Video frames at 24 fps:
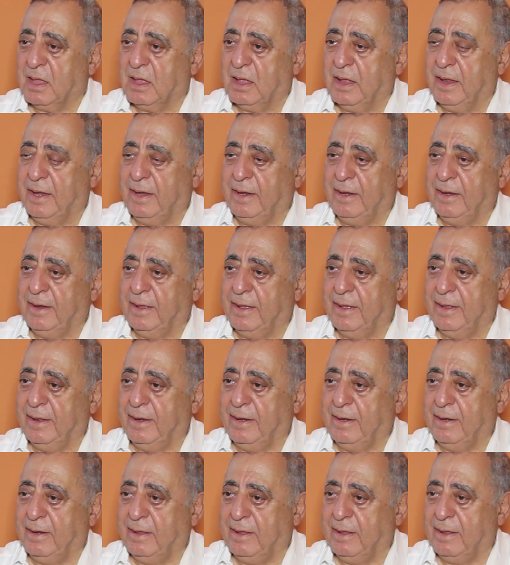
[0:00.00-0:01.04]

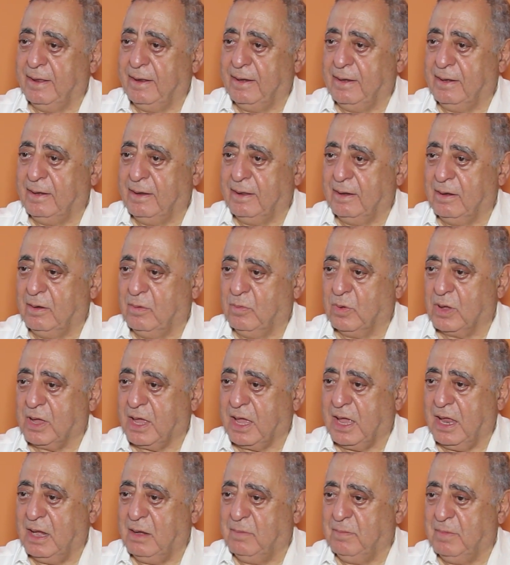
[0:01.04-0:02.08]

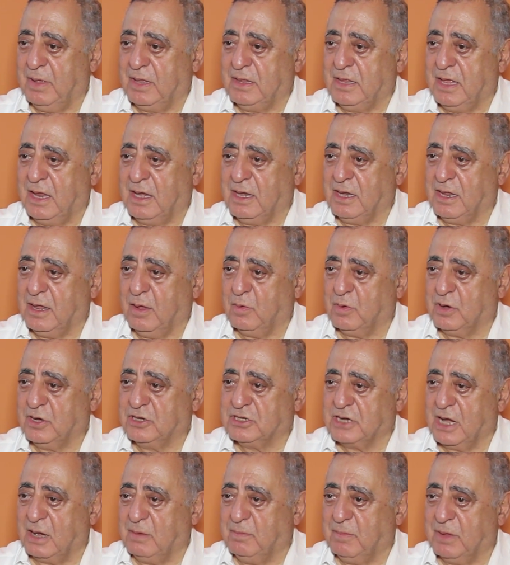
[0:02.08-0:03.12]
الوقايه المدنيه
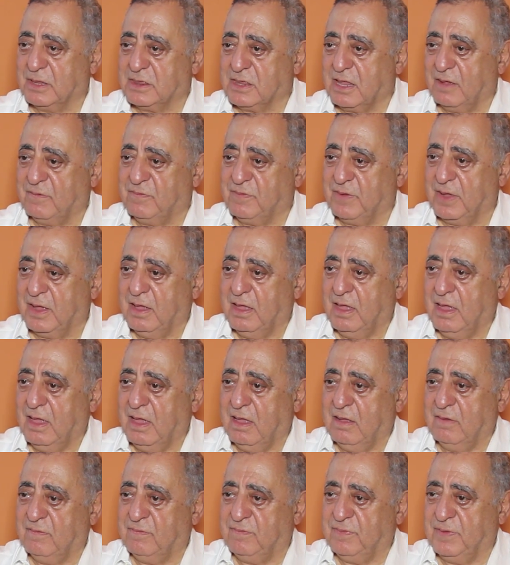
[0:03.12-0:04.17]
ورجال المطافئ
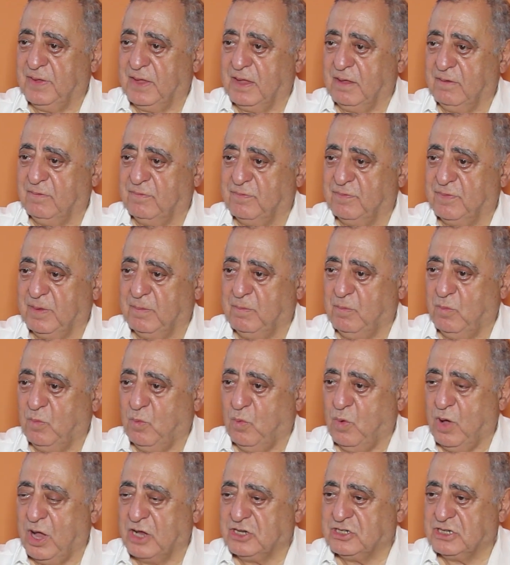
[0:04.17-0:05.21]
في في
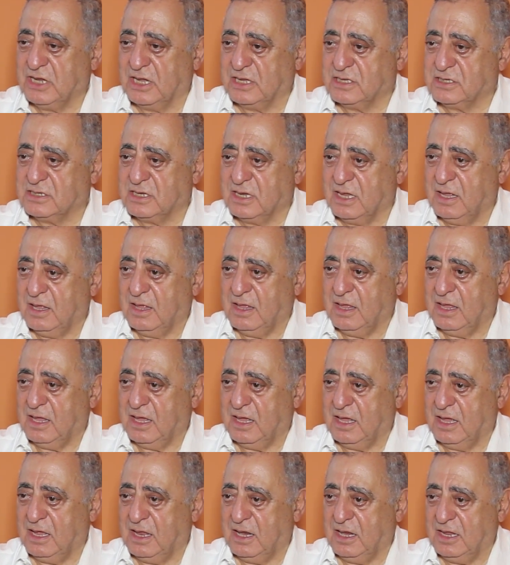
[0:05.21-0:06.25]
مواجهه
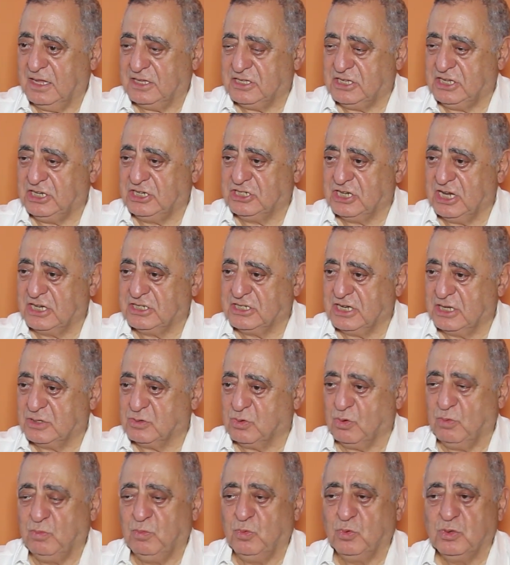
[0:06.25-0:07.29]
آه،
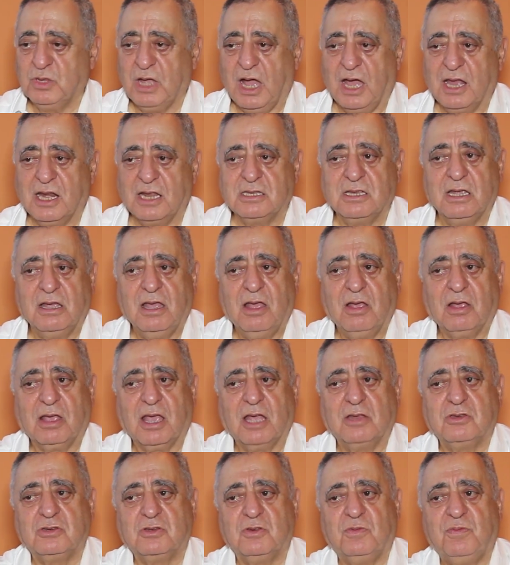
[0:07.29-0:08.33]
الاحتجاجات والمظاهرات
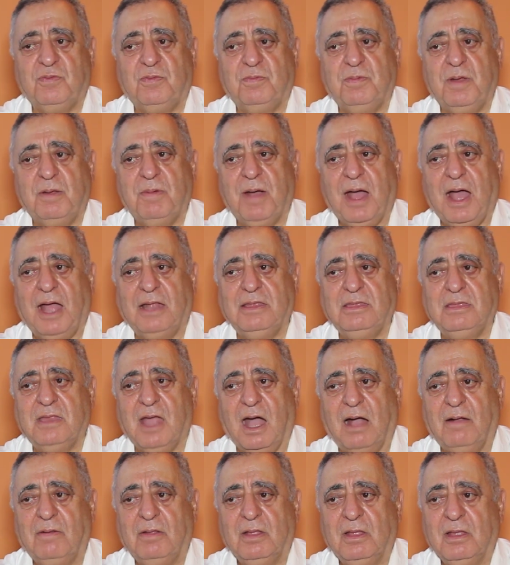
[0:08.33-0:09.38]
كتشوف بابا
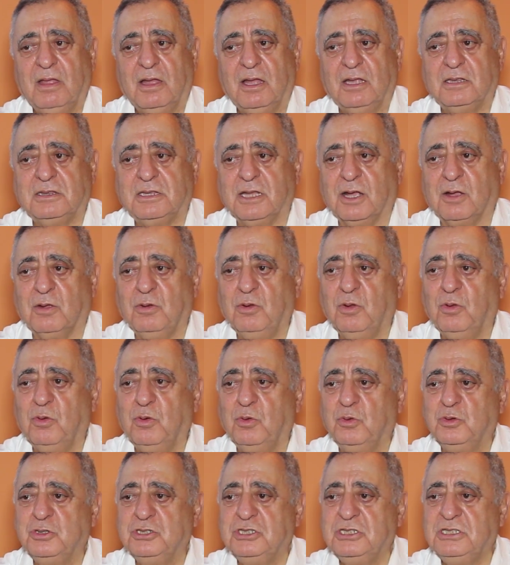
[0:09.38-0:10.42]
عندها
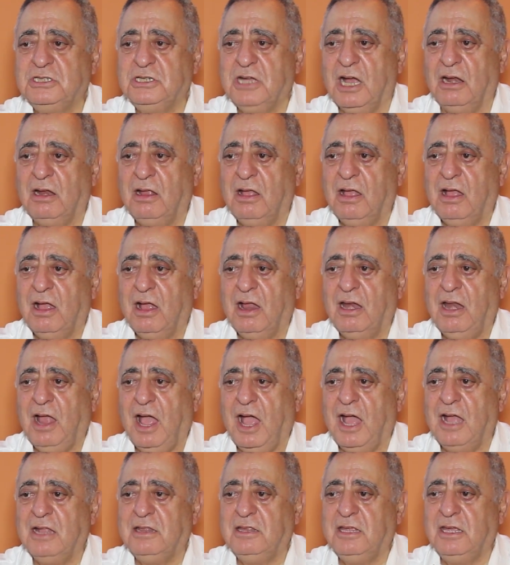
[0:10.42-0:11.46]
التكنولوجيا
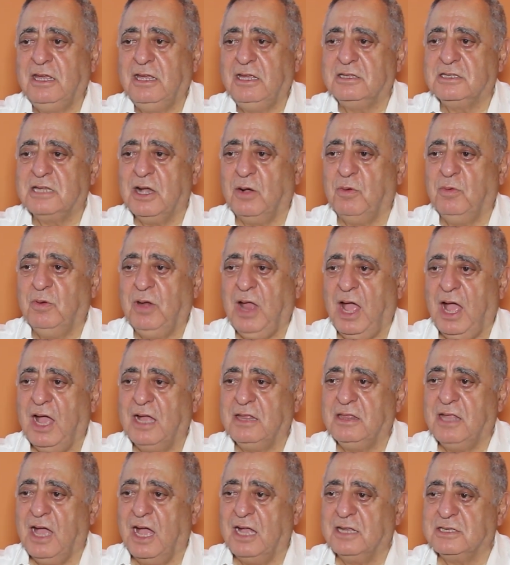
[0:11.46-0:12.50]
الحديثه
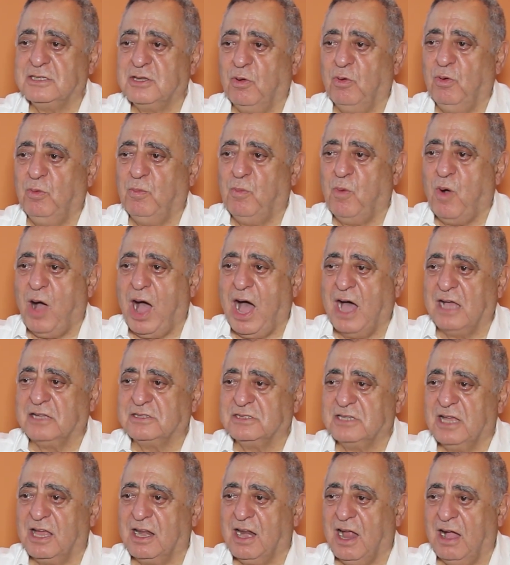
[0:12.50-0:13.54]
والحداثه
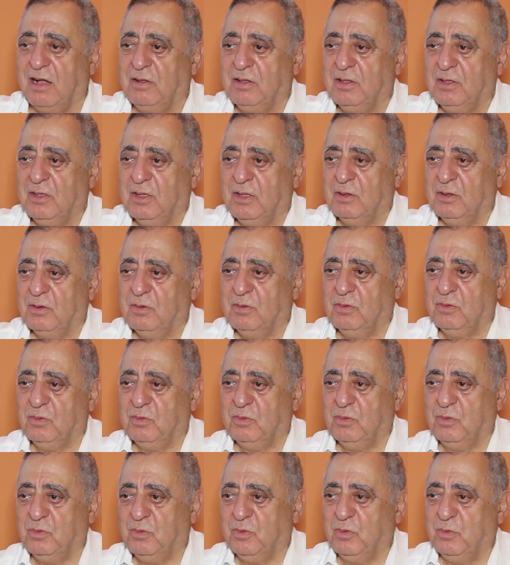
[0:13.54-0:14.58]
والمعاصره
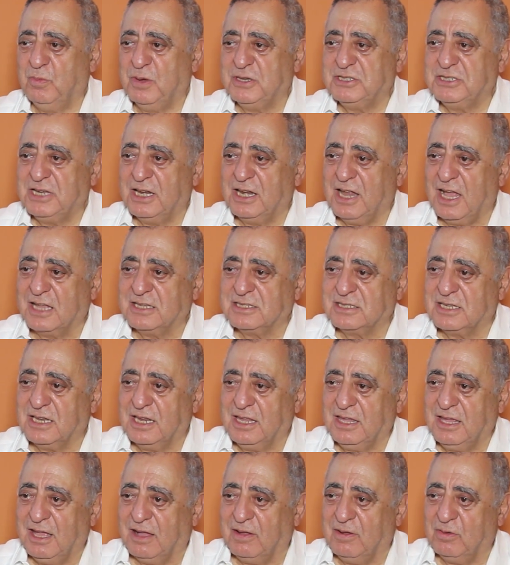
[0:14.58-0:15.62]
وماشي
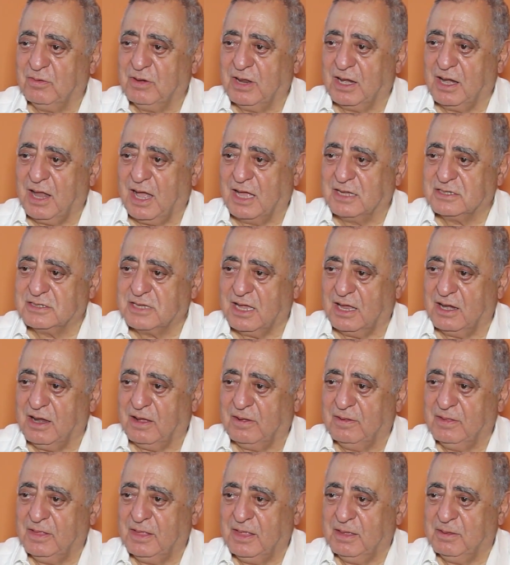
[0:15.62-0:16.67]
الاصليه ولا الاصاله
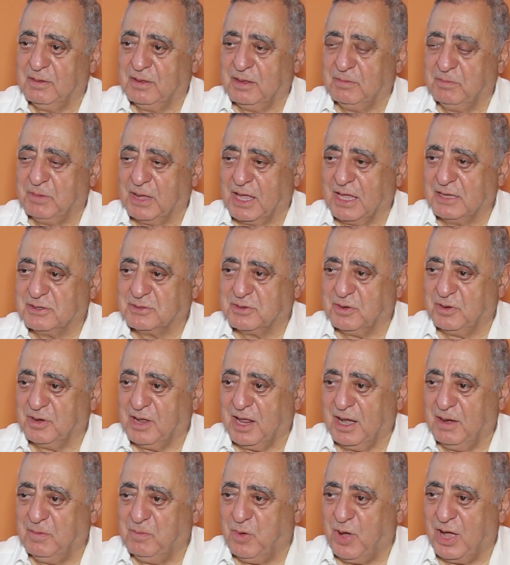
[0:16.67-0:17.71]
ما كانت تكون
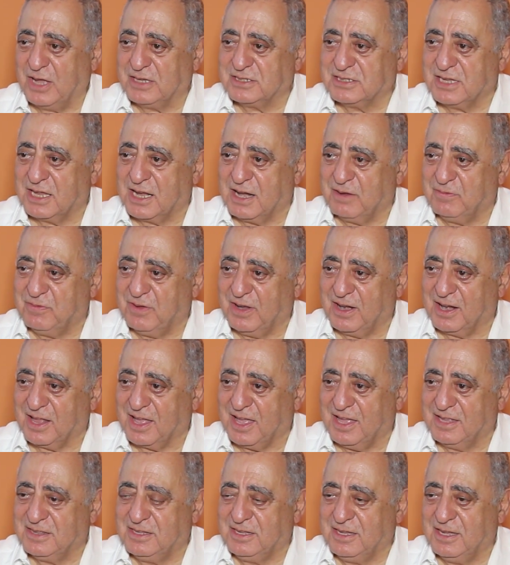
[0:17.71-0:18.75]
غير المعاصره في
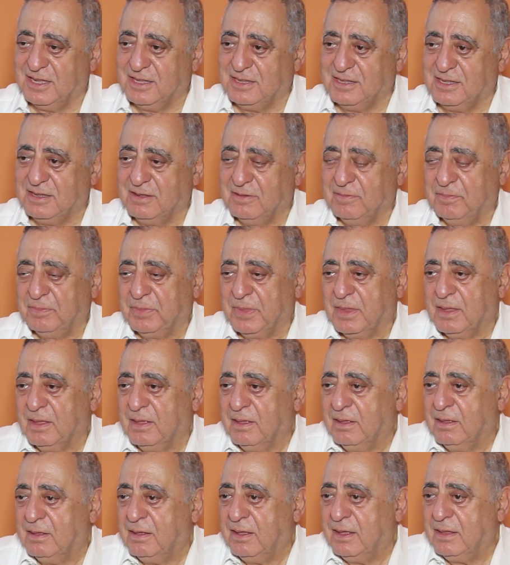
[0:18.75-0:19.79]
القضيه دي
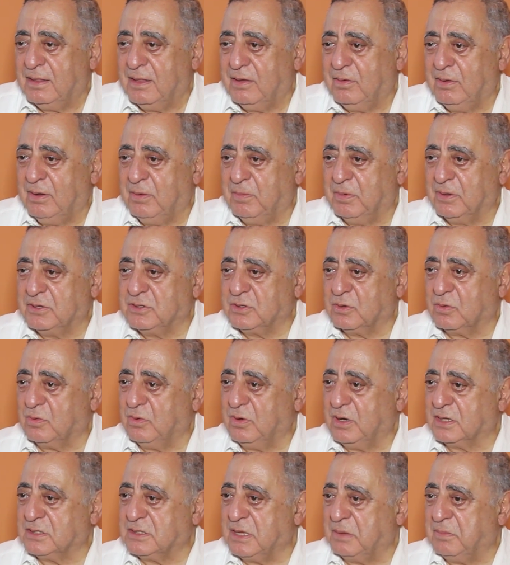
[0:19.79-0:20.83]
هذا اللي بغيت
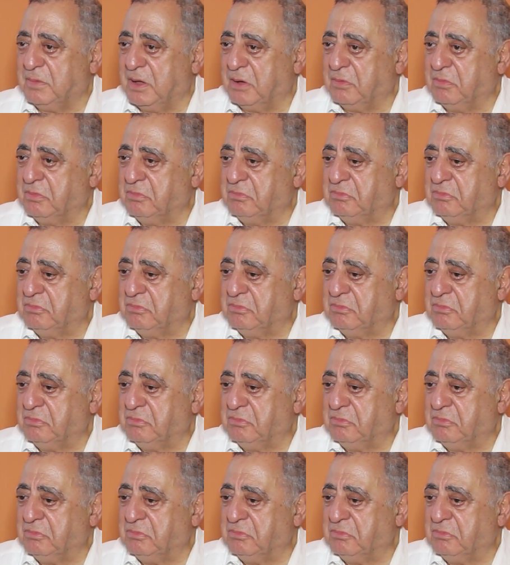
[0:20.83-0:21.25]
نقول لك زعما